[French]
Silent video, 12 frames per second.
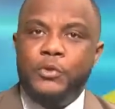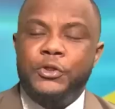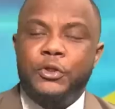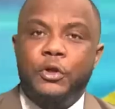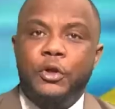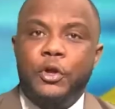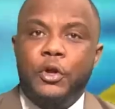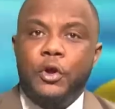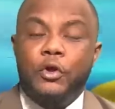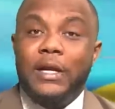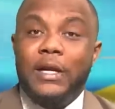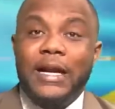le muscle,
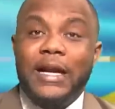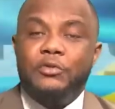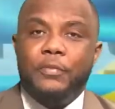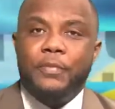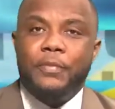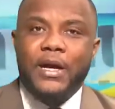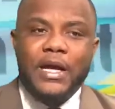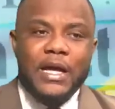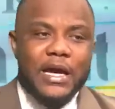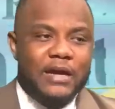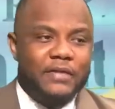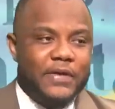on ne la gagne pas
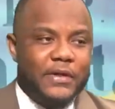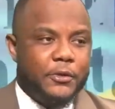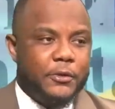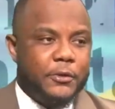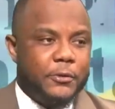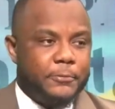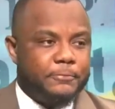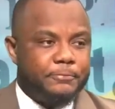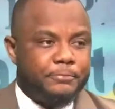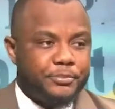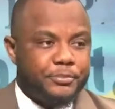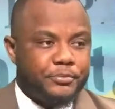avec... Euh,